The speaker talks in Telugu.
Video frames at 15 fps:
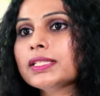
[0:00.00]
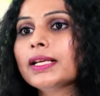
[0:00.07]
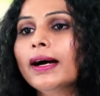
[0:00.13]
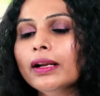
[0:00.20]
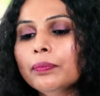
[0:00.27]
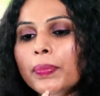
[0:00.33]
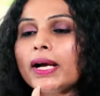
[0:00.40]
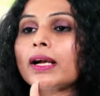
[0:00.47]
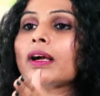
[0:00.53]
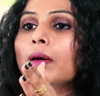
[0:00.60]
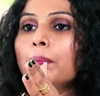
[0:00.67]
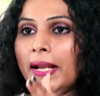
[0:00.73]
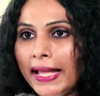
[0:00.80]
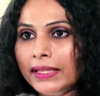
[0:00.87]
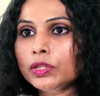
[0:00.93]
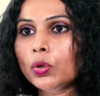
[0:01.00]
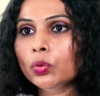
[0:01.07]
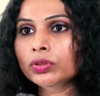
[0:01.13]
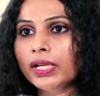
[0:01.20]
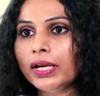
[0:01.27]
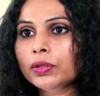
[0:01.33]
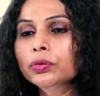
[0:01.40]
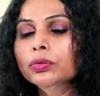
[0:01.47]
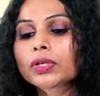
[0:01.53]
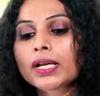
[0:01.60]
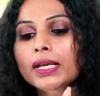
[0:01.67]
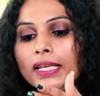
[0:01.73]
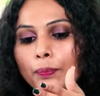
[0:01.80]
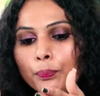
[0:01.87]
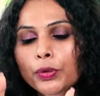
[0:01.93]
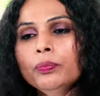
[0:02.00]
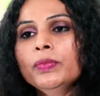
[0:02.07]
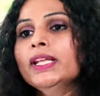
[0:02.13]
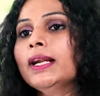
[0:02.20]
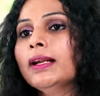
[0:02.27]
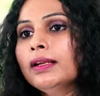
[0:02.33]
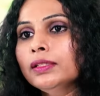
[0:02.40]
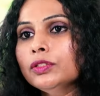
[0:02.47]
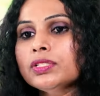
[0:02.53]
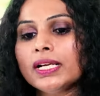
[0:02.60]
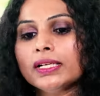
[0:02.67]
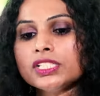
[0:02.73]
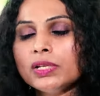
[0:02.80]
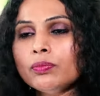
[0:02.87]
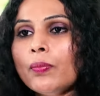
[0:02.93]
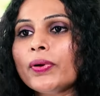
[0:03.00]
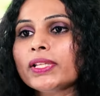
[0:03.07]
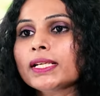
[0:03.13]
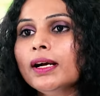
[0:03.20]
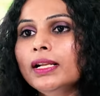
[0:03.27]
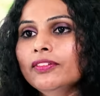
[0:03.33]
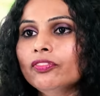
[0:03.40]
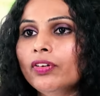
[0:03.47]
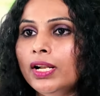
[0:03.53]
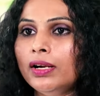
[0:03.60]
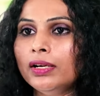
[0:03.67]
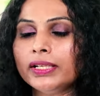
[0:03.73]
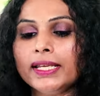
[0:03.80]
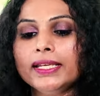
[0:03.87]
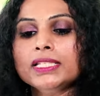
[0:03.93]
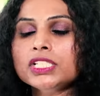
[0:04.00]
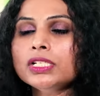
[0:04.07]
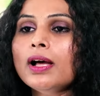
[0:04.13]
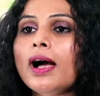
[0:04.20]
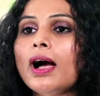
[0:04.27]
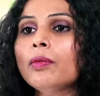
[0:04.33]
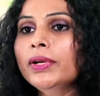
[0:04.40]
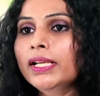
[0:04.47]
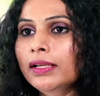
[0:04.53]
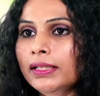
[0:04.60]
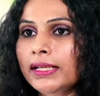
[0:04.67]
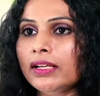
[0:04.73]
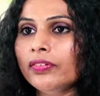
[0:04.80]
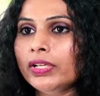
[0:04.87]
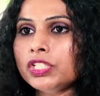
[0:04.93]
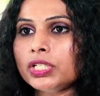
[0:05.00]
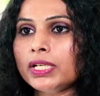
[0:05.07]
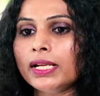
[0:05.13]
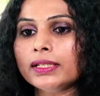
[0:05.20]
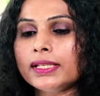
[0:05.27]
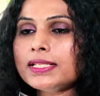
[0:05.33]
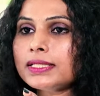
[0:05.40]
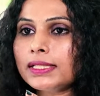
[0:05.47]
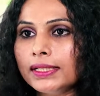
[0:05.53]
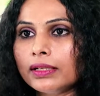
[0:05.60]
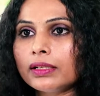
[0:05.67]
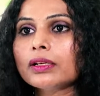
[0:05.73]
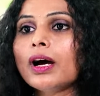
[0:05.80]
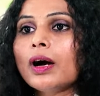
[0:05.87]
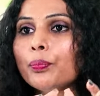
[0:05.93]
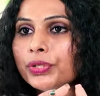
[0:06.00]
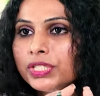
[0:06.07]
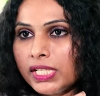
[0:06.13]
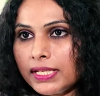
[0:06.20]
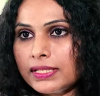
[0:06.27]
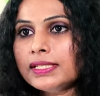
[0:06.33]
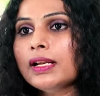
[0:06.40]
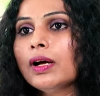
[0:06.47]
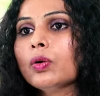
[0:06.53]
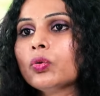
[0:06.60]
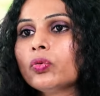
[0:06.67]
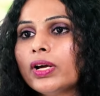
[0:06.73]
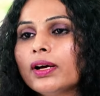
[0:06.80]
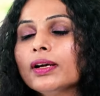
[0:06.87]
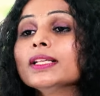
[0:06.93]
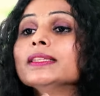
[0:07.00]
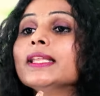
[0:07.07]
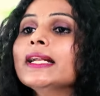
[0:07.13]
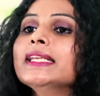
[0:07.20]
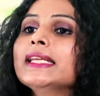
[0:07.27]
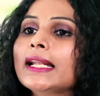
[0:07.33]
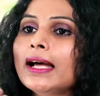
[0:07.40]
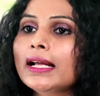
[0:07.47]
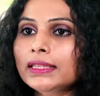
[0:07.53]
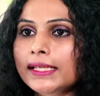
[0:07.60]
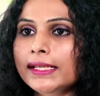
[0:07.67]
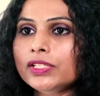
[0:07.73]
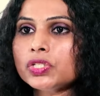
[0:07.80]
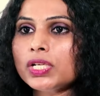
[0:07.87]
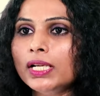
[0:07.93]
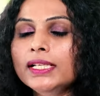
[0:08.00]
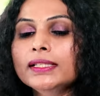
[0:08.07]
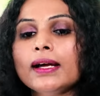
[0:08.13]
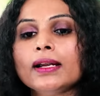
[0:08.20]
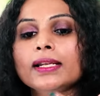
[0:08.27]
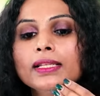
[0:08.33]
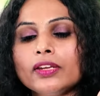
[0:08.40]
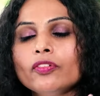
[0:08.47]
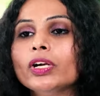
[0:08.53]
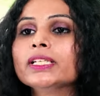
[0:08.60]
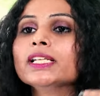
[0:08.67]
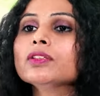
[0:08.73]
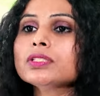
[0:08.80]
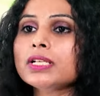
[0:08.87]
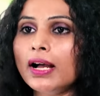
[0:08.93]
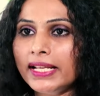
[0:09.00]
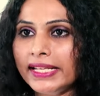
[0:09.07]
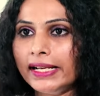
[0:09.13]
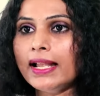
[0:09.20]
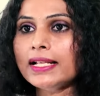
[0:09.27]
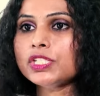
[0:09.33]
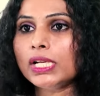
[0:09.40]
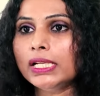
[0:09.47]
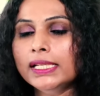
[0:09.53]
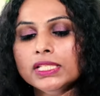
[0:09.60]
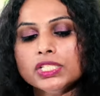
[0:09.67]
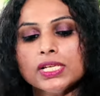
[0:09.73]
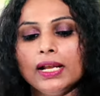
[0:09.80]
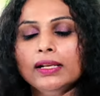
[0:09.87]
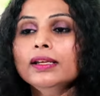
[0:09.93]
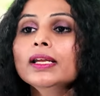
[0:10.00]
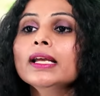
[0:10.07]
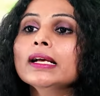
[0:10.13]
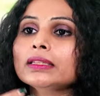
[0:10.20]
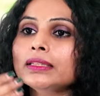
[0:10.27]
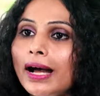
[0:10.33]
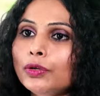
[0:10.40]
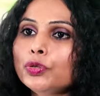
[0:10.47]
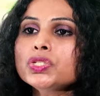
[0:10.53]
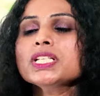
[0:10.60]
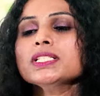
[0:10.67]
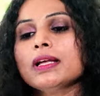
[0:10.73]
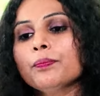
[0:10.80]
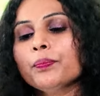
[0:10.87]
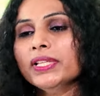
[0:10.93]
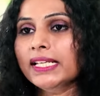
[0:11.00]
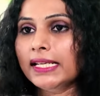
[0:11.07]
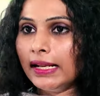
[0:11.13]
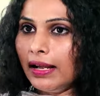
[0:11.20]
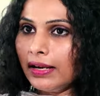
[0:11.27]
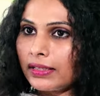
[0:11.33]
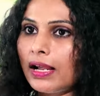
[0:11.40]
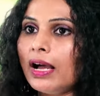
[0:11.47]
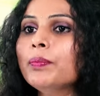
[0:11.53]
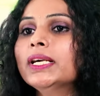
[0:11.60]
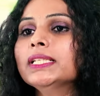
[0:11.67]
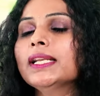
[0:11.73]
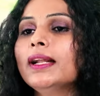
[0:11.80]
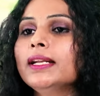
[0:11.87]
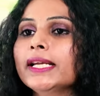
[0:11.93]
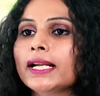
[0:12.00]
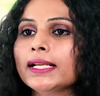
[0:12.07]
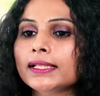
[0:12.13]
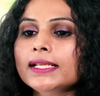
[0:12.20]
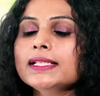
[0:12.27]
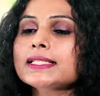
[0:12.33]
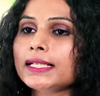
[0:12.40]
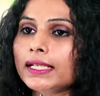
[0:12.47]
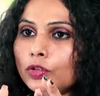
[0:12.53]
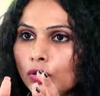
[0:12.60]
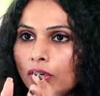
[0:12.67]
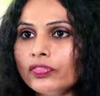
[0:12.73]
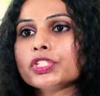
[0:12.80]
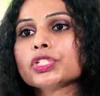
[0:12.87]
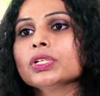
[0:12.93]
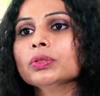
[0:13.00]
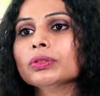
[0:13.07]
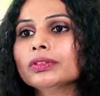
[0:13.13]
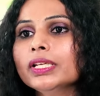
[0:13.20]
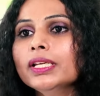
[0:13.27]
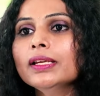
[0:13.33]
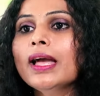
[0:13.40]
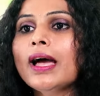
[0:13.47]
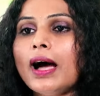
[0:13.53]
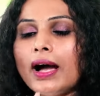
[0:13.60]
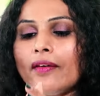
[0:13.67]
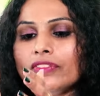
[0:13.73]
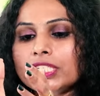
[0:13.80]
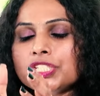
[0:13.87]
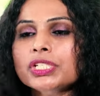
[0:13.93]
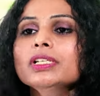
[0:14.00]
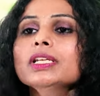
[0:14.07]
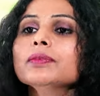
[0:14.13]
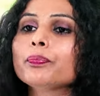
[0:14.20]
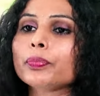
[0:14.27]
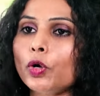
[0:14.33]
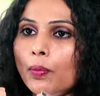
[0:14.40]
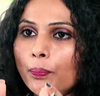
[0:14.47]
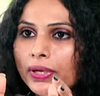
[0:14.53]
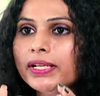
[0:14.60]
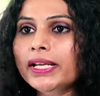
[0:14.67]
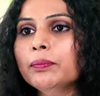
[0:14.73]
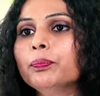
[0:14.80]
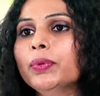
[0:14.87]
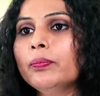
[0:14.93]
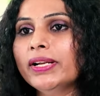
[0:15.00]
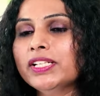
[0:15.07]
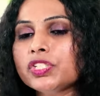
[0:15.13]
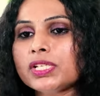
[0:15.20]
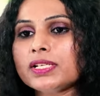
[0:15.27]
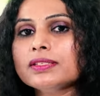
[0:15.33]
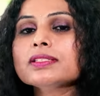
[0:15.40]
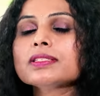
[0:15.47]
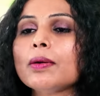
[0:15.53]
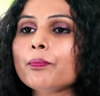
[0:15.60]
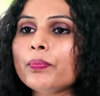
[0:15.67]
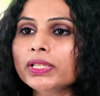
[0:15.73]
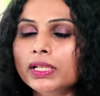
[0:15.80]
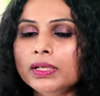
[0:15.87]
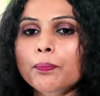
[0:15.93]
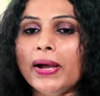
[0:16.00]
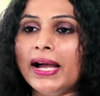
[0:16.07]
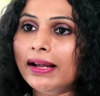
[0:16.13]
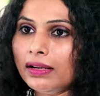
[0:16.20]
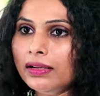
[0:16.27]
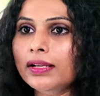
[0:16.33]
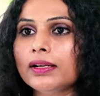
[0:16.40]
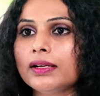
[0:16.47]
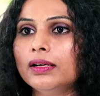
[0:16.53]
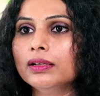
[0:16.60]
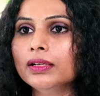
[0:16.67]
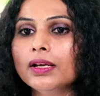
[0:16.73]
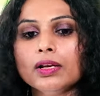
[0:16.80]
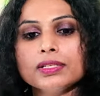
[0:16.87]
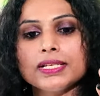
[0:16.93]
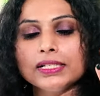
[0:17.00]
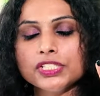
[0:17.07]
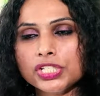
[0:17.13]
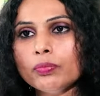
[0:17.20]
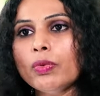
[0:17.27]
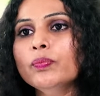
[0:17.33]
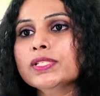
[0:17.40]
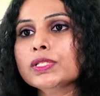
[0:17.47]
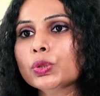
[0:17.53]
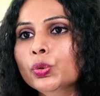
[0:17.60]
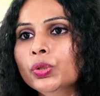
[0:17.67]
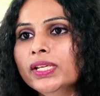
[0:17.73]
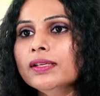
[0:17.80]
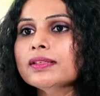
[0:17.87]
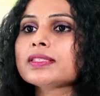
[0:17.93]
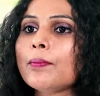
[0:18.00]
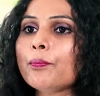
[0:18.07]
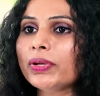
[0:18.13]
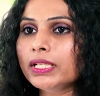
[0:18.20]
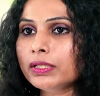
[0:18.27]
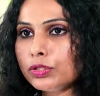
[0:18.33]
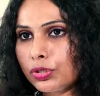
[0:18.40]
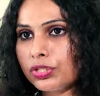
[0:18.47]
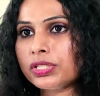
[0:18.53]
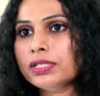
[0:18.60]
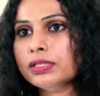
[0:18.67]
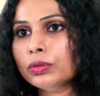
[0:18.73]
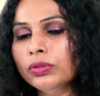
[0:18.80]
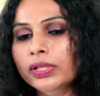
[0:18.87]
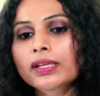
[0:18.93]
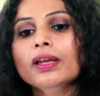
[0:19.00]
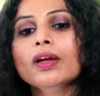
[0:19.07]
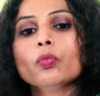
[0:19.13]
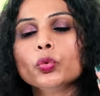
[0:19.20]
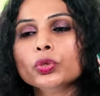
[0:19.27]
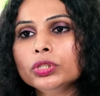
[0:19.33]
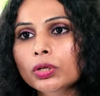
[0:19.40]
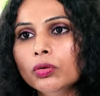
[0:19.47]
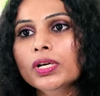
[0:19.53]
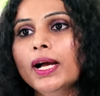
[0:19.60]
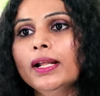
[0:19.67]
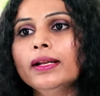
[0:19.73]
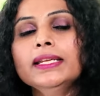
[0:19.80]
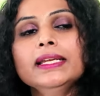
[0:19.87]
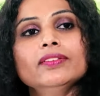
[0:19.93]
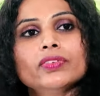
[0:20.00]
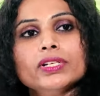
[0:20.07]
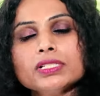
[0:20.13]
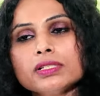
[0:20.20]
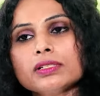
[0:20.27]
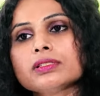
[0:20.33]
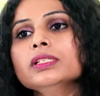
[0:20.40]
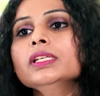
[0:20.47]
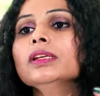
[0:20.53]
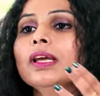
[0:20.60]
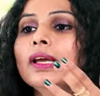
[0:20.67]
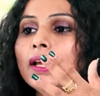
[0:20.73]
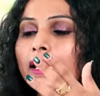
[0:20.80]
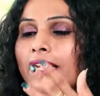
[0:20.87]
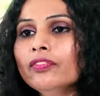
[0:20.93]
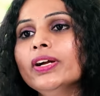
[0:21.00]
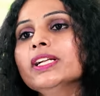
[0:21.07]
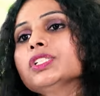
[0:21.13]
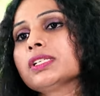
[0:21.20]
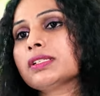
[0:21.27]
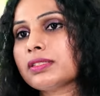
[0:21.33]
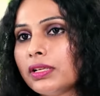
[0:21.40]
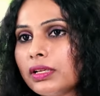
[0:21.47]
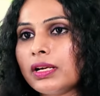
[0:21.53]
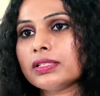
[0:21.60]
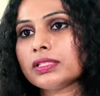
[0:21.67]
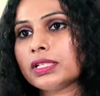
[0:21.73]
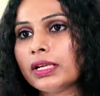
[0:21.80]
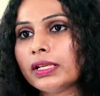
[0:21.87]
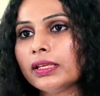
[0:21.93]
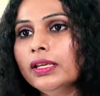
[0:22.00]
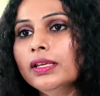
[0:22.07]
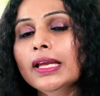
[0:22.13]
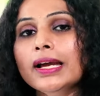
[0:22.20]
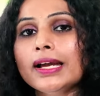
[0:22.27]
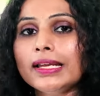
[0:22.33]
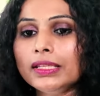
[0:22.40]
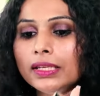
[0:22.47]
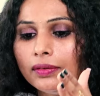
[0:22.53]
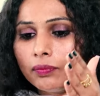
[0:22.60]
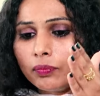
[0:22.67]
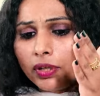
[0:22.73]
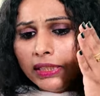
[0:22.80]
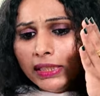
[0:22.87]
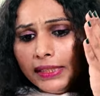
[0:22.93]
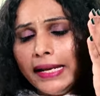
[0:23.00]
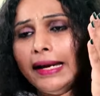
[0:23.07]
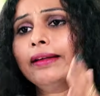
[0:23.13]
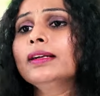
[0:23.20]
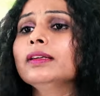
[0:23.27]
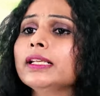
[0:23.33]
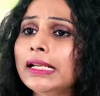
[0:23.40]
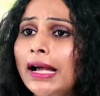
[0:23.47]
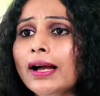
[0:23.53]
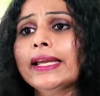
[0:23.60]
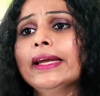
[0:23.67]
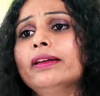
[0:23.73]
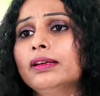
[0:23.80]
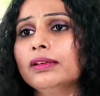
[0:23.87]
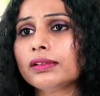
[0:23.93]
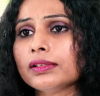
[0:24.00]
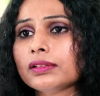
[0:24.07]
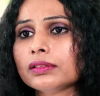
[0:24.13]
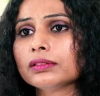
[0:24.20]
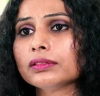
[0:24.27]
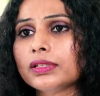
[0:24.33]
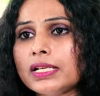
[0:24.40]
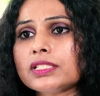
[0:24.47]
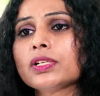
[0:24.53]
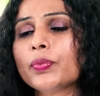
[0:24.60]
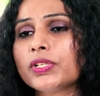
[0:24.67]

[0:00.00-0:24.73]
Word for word: సార్ పక్కా ప్లాన్తో ఉన్నారు ఇప్పుడు మీరు అన్నట్టు సంక్షేమ పథకాలు ఇవ్వాలంటే ఇచ్చిన హామీలను నెరవేర్చడానికి సార్ అప్పు చేసినా కూడా దాన్ని ఎలా తీర్చాలి దానికి వడ్డీతో సహా ఎలా చెల్లించాలి దాని నుంచి సంపద ఎలా రాబట్టాలి అనేది సార్కి ఒక విజన్ ఉంది ఆ విజన్ని ప్రాపర్గా ఇంప్లిమెంట్ చేసి సంపదని ప్యారలల్గా సంక్షేమం ఇస్తూనే సంపదని సృష్టిస్తూనే ఉద్యోగాలని ఇన్వెస్టర్స్ని ఇన్వైట్ చేస్తున్నారు రాష్ట్రానికి ఇది ఇది గ్యారంటీ నా గ్యారంటీ రాష్ట్ర